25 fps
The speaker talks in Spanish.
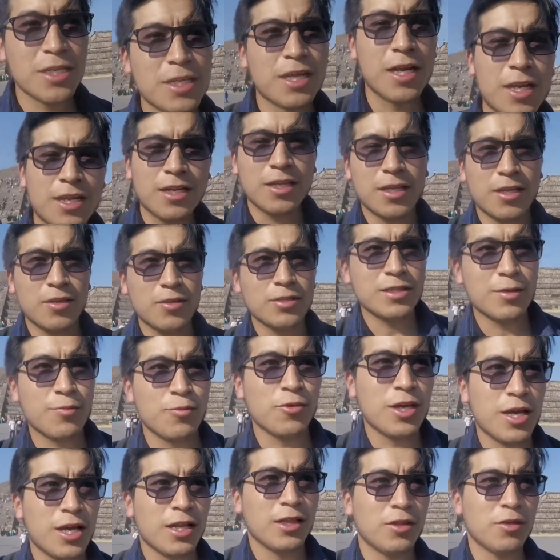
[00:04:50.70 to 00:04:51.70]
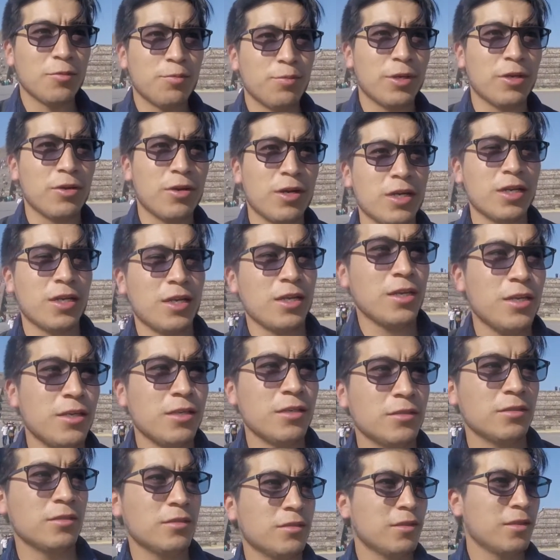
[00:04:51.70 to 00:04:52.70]
decir que la neta no está muy alto, pero aquí
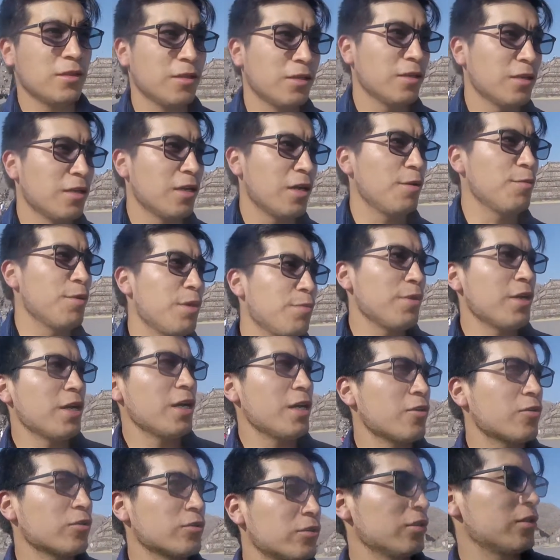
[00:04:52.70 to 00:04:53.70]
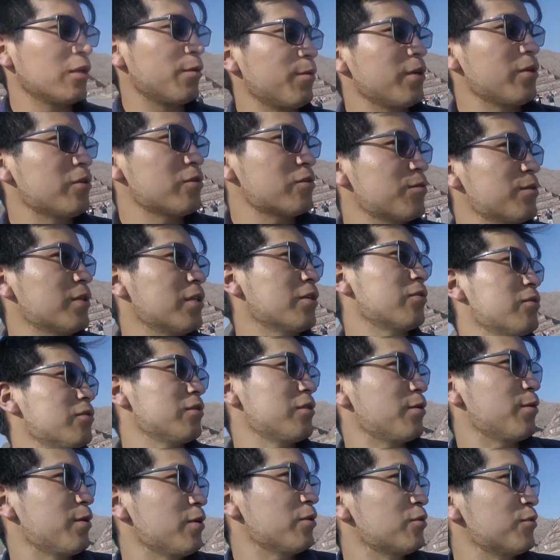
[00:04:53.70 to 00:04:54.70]
a mi amiga le costó trabajo subir. ¿Te se
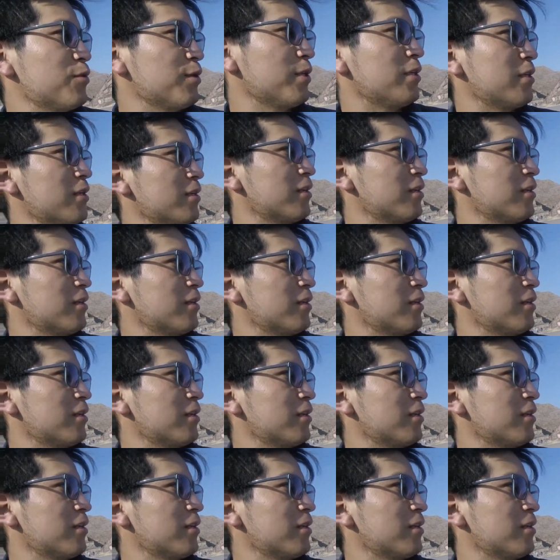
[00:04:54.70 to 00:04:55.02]
trabajo subir?